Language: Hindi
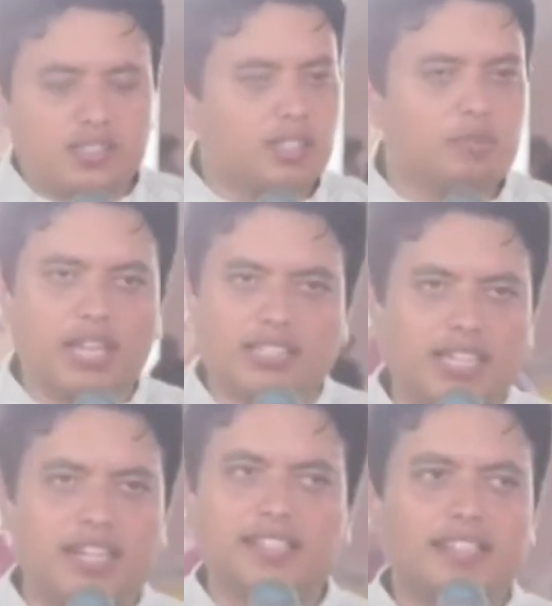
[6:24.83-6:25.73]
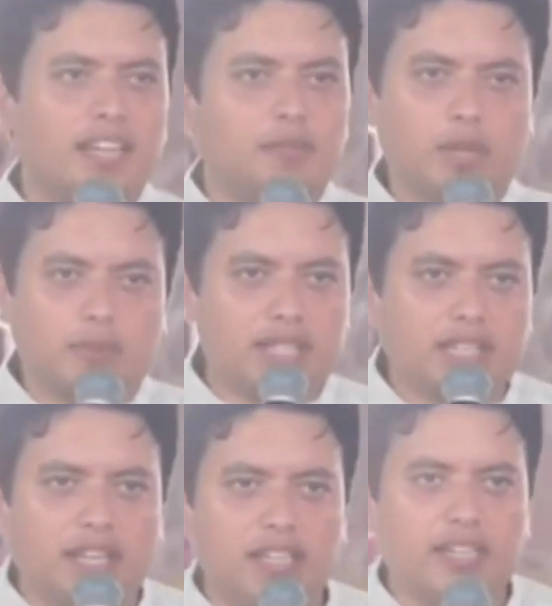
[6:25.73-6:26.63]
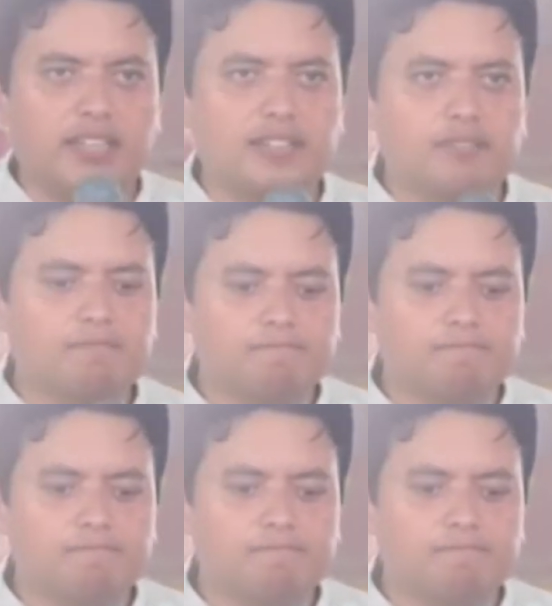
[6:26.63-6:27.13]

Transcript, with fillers: सब एक्साइटेड हैं आपके पास आने के लिए